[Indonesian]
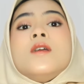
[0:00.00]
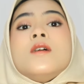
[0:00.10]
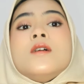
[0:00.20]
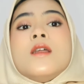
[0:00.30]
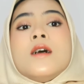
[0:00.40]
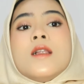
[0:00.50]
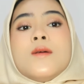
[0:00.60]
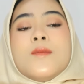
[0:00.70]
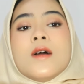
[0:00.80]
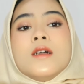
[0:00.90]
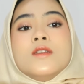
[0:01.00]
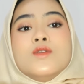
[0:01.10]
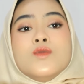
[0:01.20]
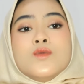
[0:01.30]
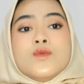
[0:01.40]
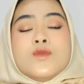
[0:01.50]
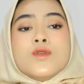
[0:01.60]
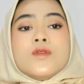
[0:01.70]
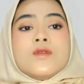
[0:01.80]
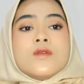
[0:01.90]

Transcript: ke dalam baju.